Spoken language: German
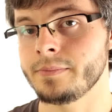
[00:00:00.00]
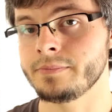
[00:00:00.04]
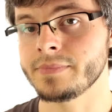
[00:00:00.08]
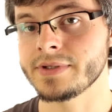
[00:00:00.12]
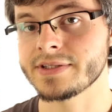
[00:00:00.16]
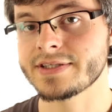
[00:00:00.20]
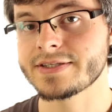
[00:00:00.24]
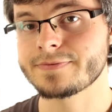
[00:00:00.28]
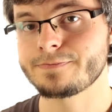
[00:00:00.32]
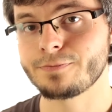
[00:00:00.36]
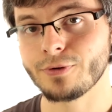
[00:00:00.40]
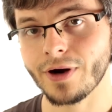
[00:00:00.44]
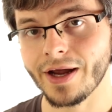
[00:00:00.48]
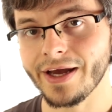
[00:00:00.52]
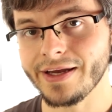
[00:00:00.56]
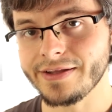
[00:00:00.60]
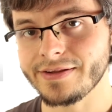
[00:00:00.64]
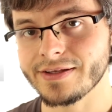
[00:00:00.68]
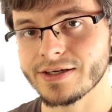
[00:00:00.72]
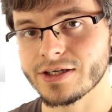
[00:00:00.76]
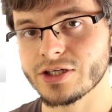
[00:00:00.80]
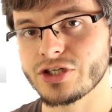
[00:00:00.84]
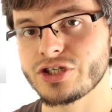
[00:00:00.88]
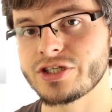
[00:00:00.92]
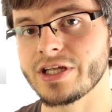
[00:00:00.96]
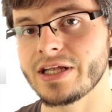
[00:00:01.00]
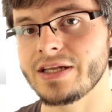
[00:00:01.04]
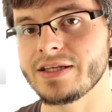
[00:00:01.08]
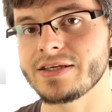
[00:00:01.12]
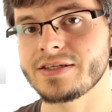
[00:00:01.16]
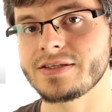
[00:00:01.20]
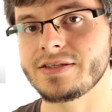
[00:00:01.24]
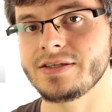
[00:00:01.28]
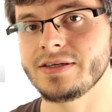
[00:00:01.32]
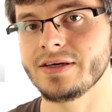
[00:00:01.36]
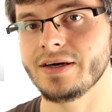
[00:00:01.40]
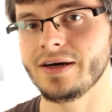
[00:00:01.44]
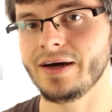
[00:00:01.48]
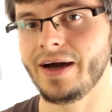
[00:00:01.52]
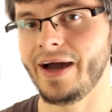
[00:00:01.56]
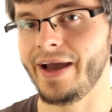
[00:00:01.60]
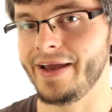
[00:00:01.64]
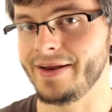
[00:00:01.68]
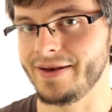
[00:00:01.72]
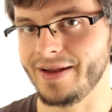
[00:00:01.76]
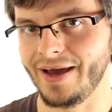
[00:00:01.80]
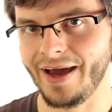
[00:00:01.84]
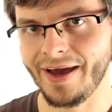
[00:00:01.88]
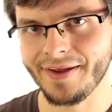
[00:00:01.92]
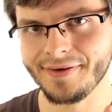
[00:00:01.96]
Mit Spriter stelle ich dir
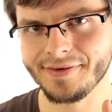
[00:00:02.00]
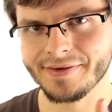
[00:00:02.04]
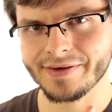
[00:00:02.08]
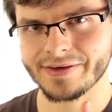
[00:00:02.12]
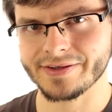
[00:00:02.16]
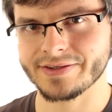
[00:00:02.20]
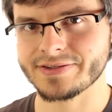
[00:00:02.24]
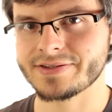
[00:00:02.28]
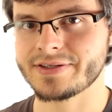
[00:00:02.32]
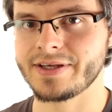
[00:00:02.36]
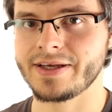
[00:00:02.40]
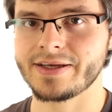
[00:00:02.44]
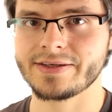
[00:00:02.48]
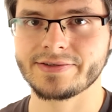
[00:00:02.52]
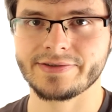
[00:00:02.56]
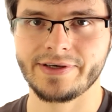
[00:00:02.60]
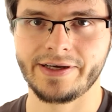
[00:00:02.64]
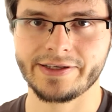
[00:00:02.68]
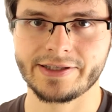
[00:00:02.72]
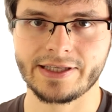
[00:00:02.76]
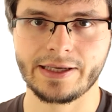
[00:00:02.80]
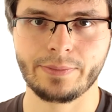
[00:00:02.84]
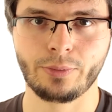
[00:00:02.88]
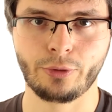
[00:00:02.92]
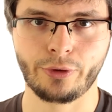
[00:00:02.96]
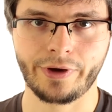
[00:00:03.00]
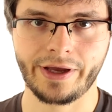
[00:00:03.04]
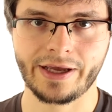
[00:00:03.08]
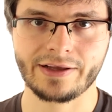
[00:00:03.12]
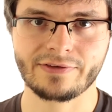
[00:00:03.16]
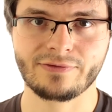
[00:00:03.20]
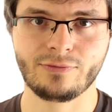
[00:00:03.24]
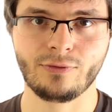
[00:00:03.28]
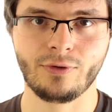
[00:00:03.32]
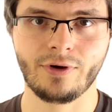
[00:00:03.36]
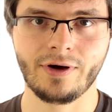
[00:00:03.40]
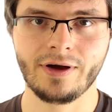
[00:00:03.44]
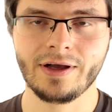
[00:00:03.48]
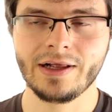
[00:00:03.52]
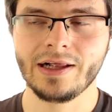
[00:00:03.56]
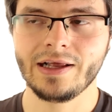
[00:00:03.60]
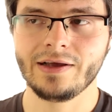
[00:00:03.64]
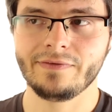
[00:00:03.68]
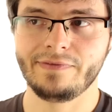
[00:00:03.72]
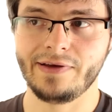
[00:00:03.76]
ein anderes Kickstarter-Projekt vor,